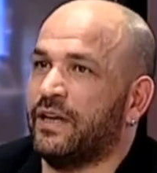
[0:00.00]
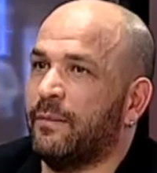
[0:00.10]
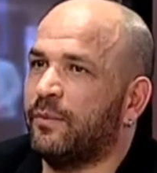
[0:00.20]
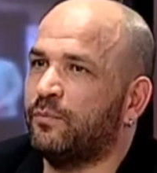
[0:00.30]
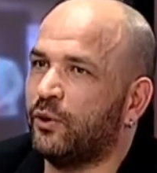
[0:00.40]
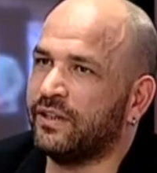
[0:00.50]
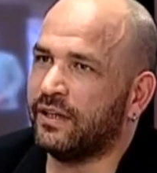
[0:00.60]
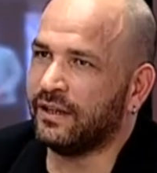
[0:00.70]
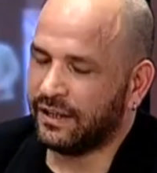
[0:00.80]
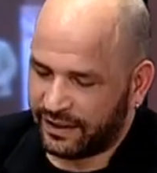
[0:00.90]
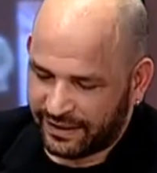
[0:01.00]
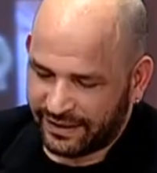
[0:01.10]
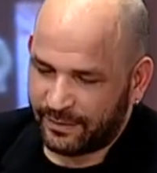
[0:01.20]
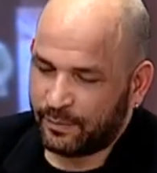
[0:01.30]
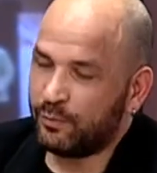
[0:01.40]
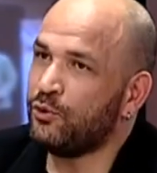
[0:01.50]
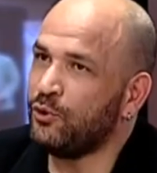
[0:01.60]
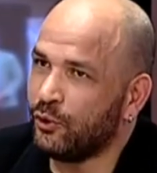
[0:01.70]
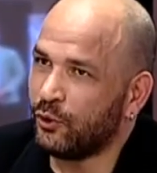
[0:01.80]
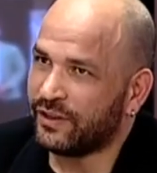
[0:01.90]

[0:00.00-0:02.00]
Yani bu arada e, bütün